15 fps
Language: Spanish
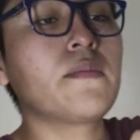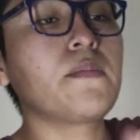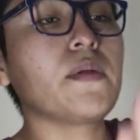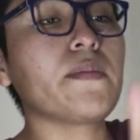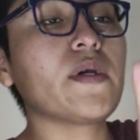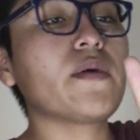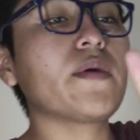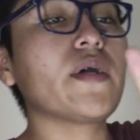
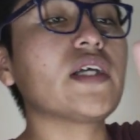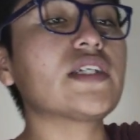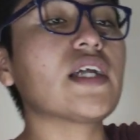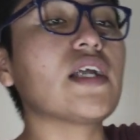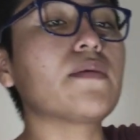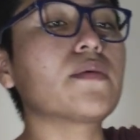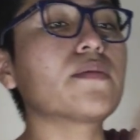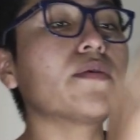Primero voy a hacer
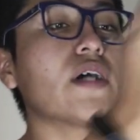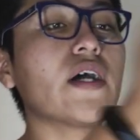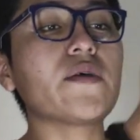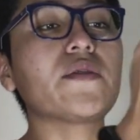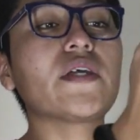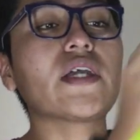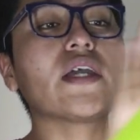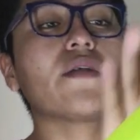la burbuja
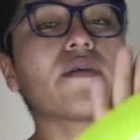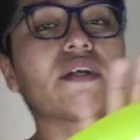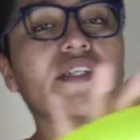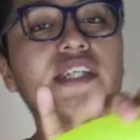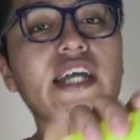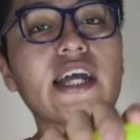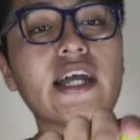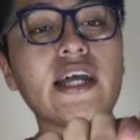donde quiero que
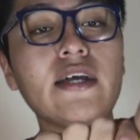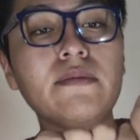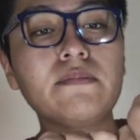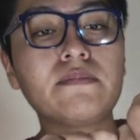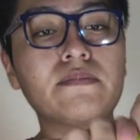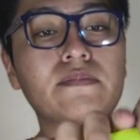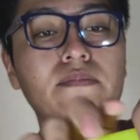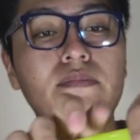se haga
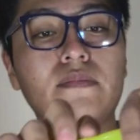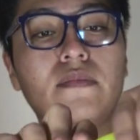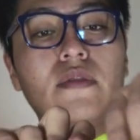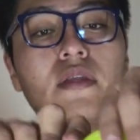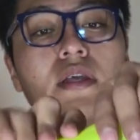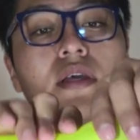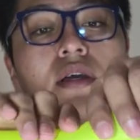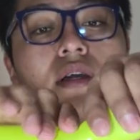
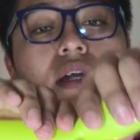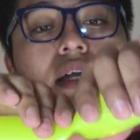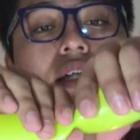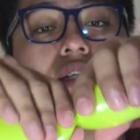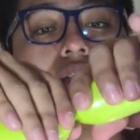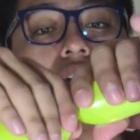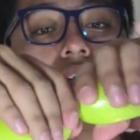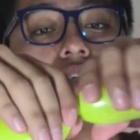en este